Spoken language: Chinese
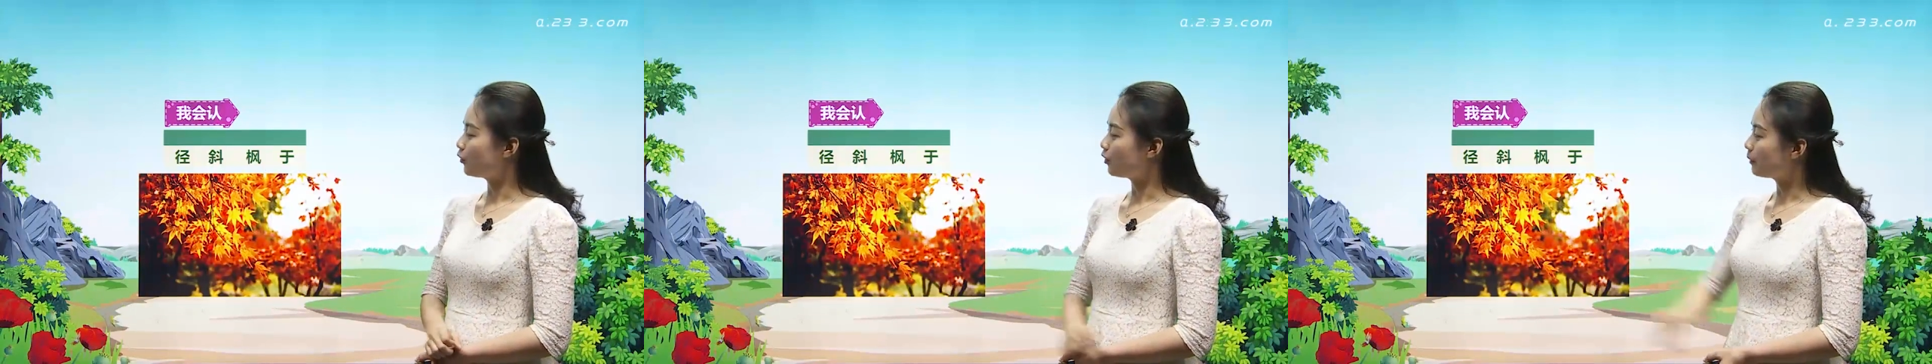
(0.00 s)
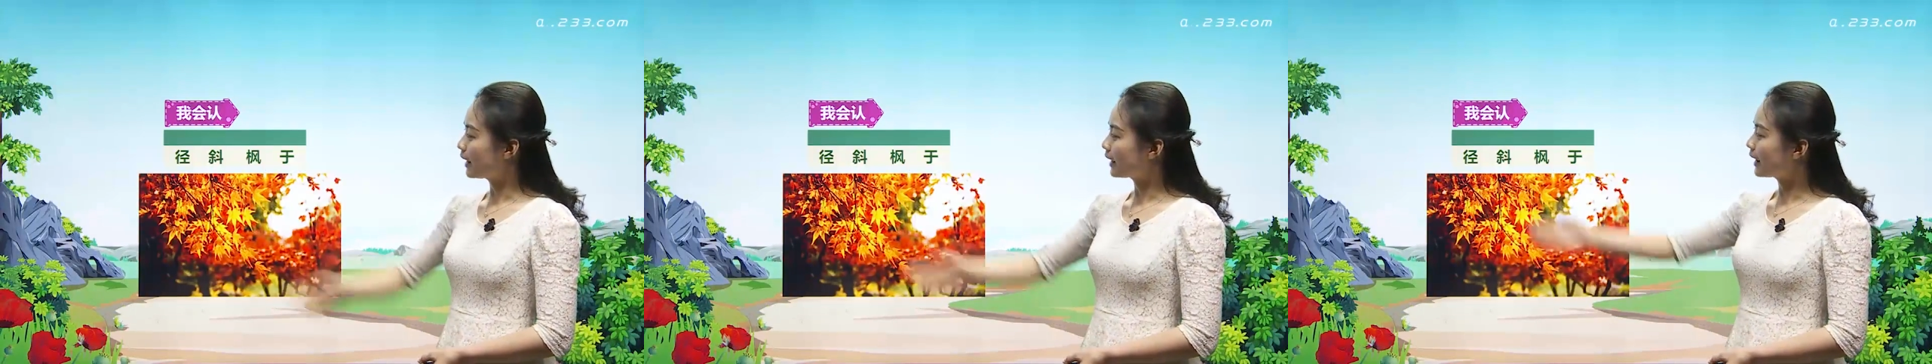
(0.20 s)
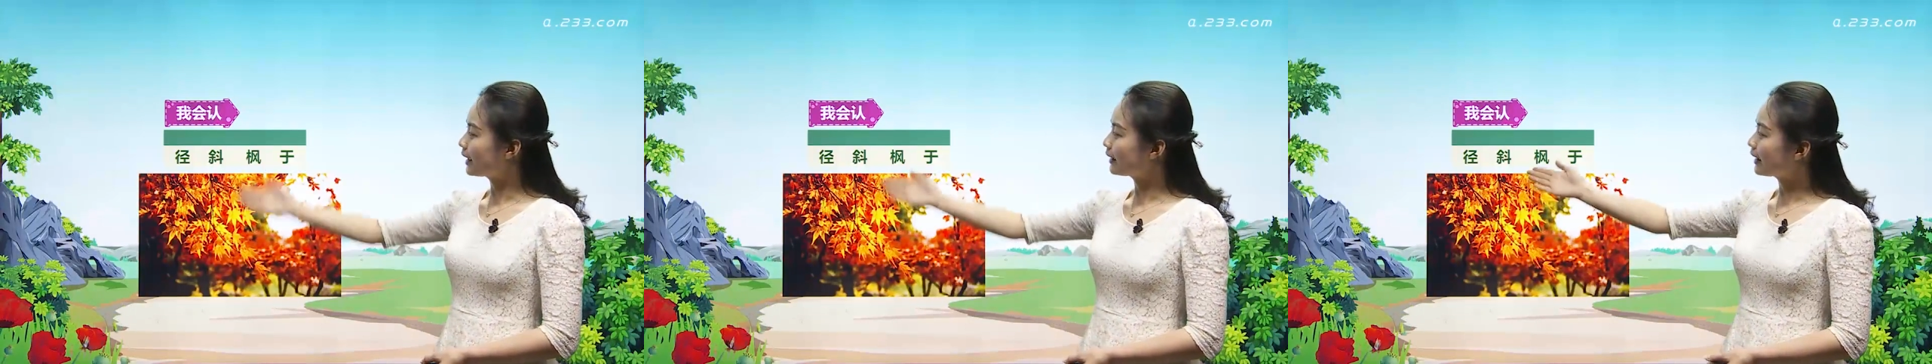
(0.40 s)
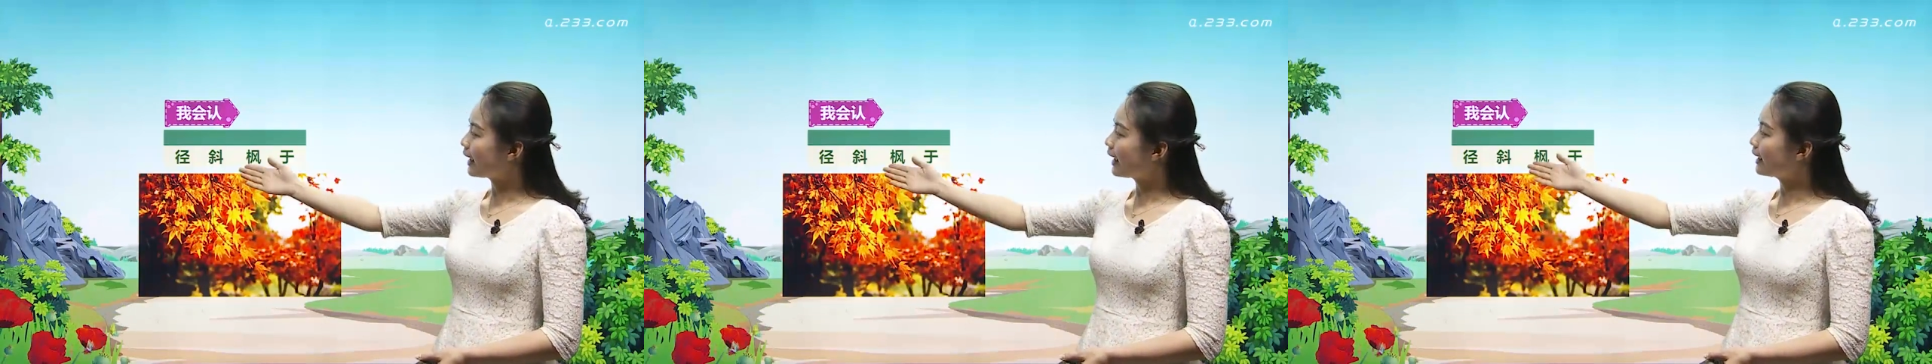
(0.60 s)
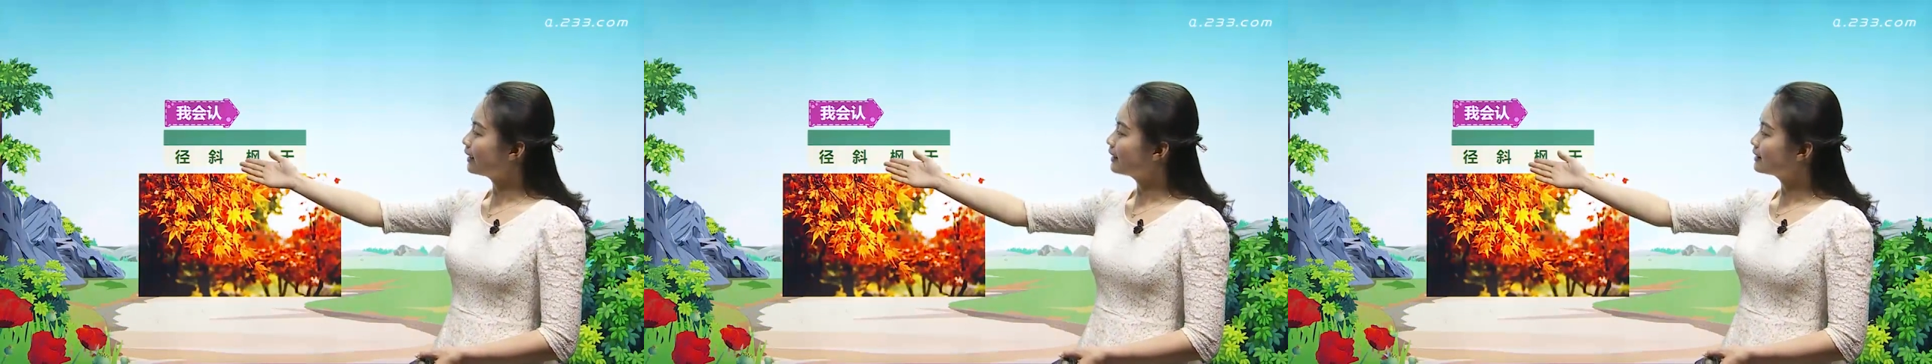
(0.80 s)
我们来看
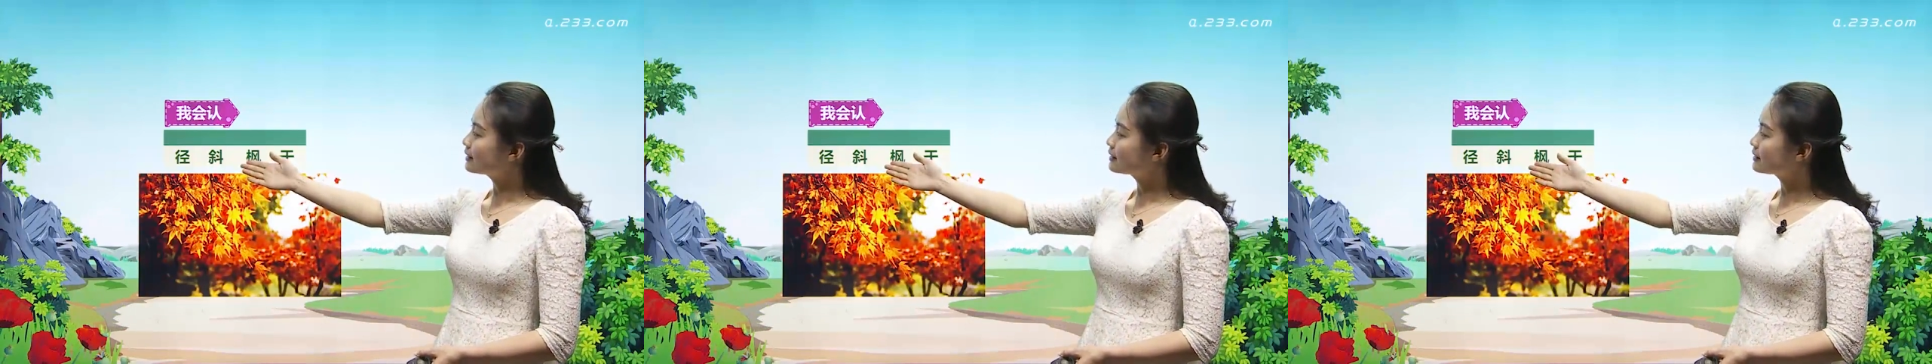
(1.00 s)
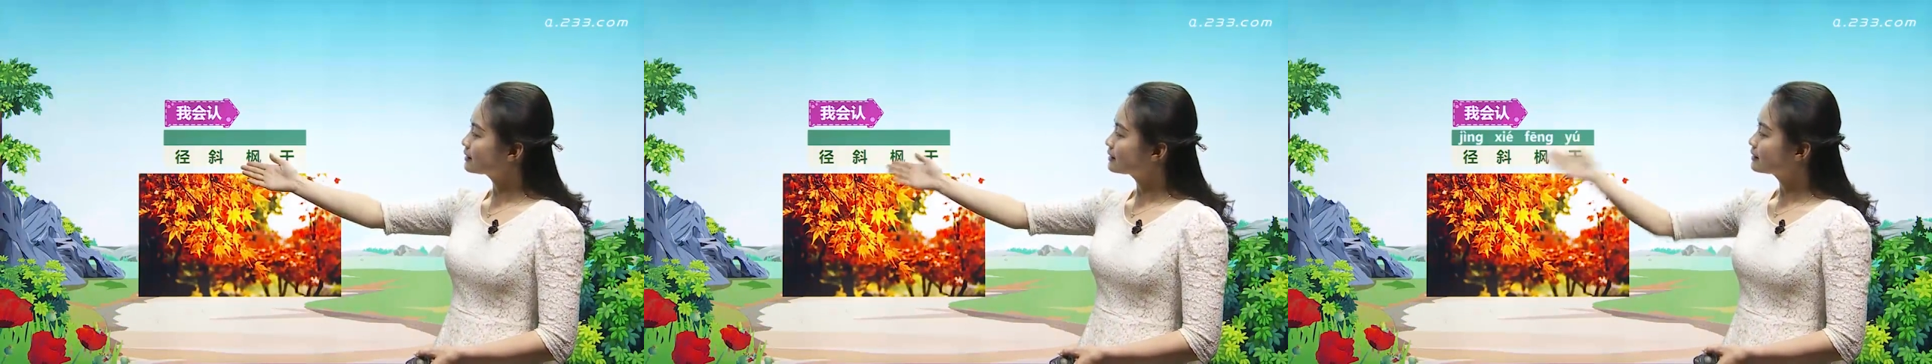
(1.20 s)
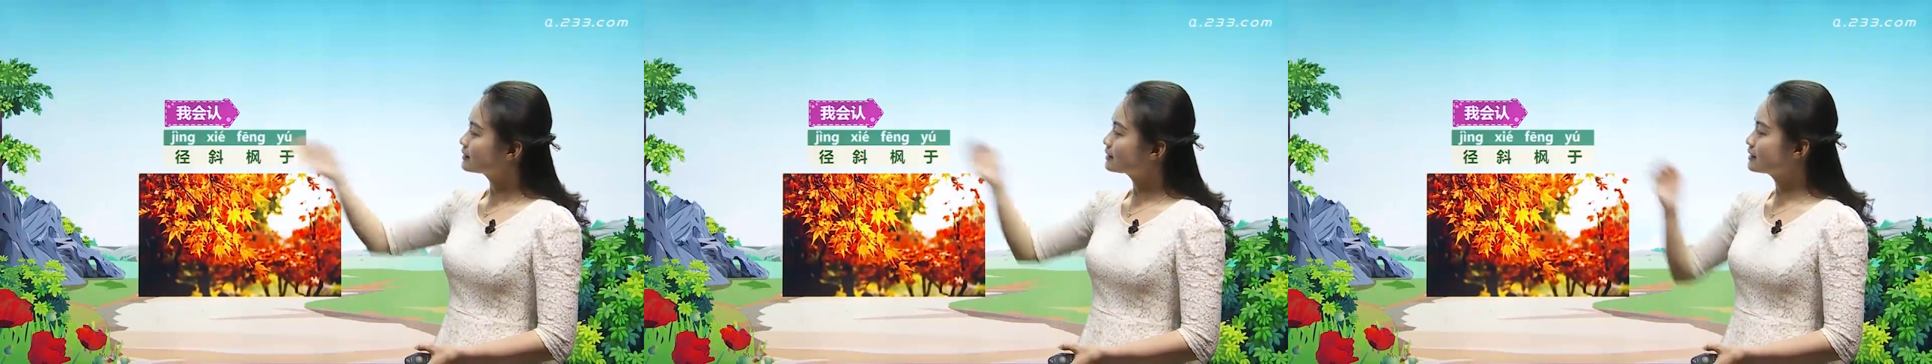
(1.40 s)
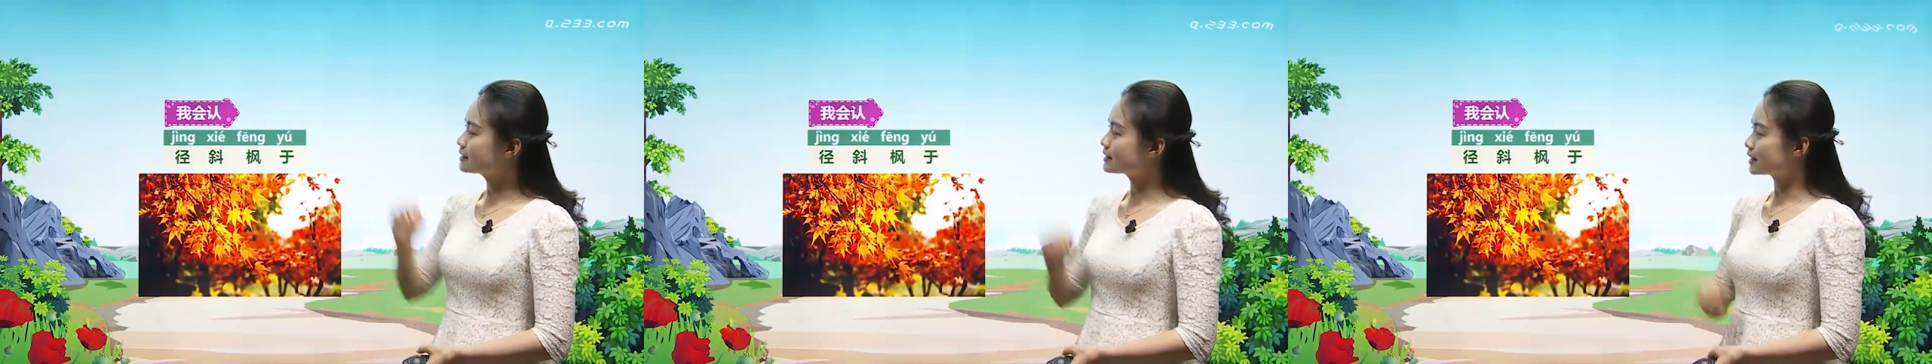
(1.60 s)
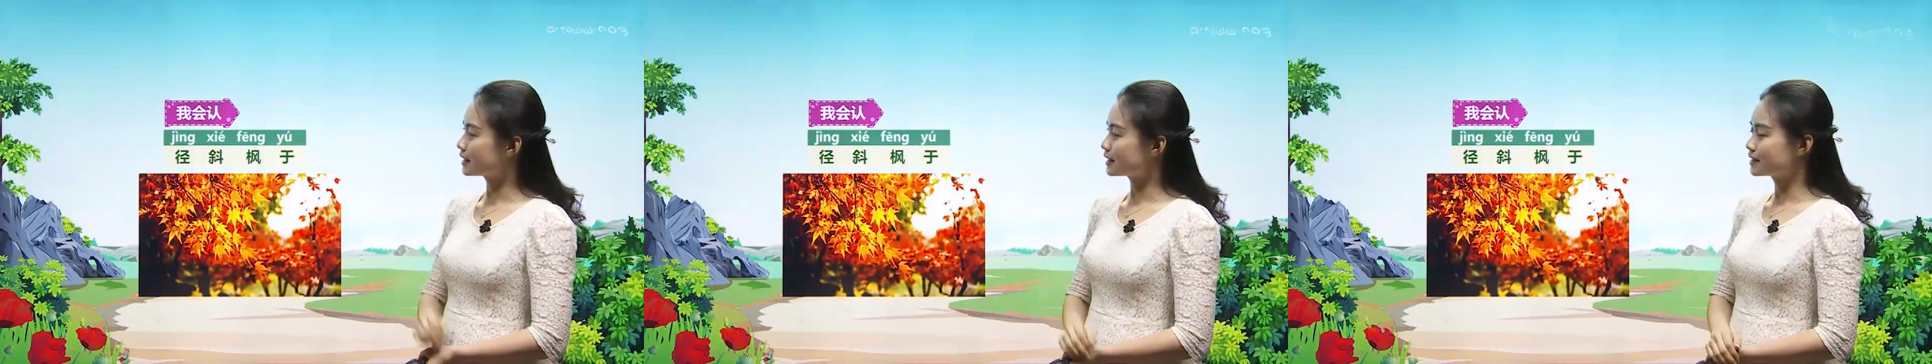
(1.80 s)
看
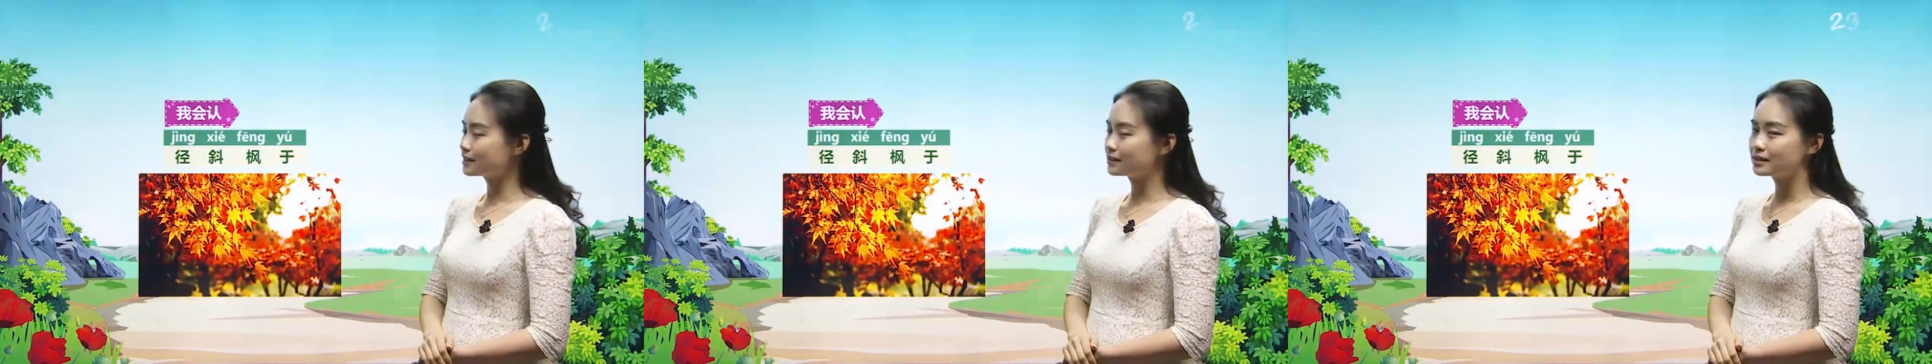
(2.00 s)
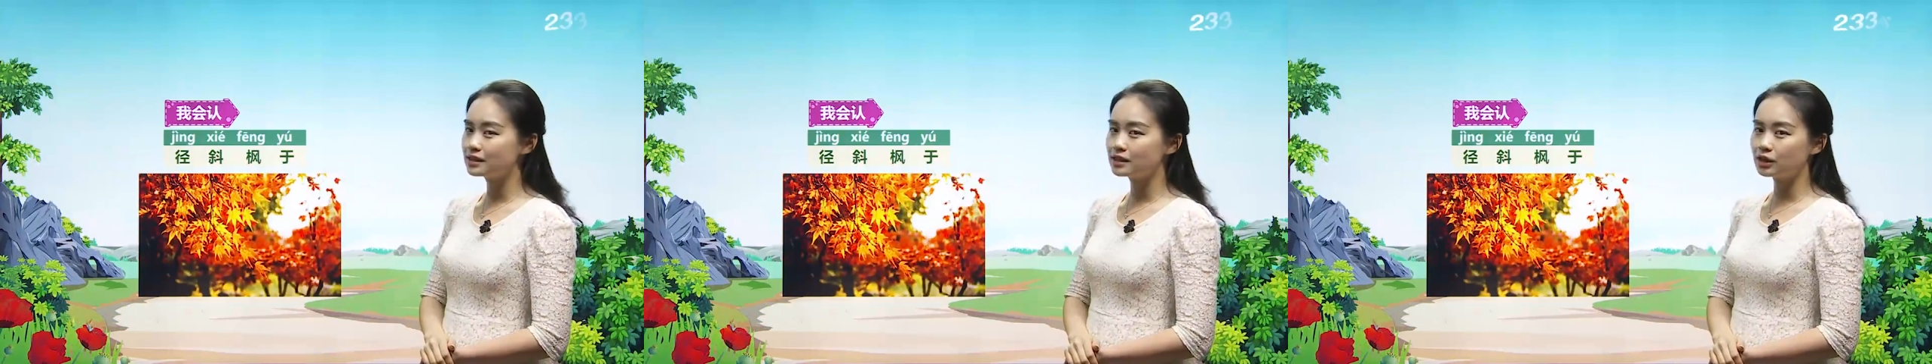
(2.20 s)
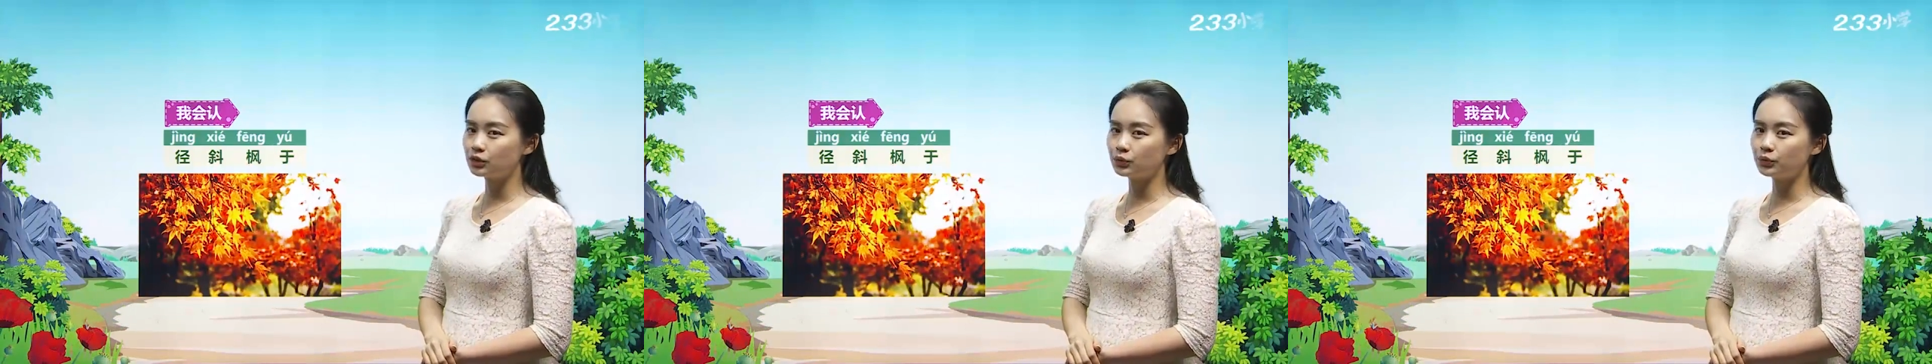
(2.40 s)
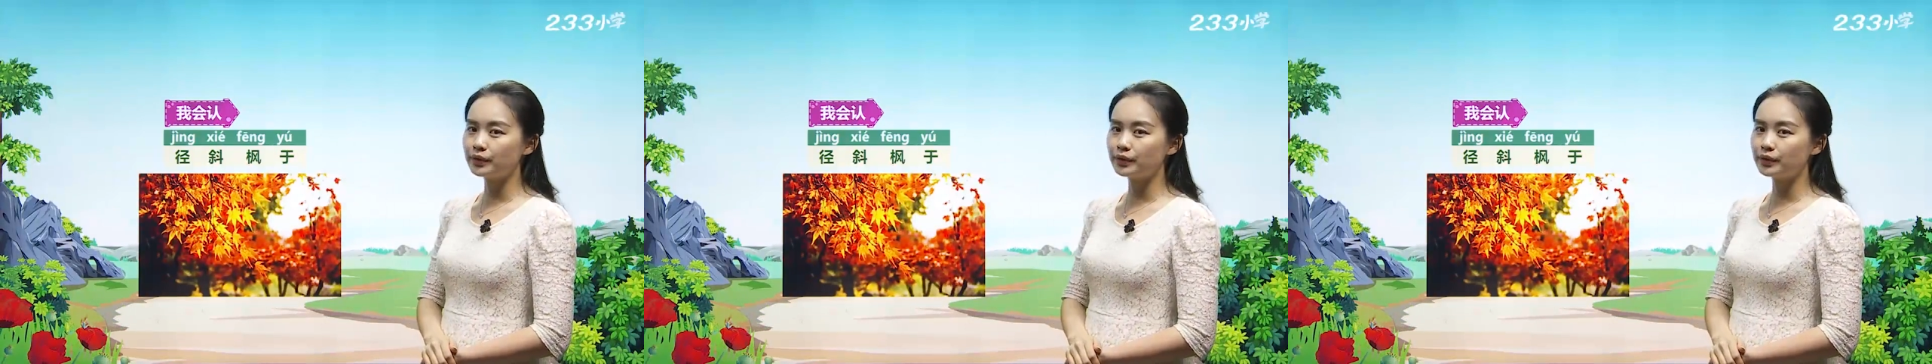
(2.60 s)
这几个生字的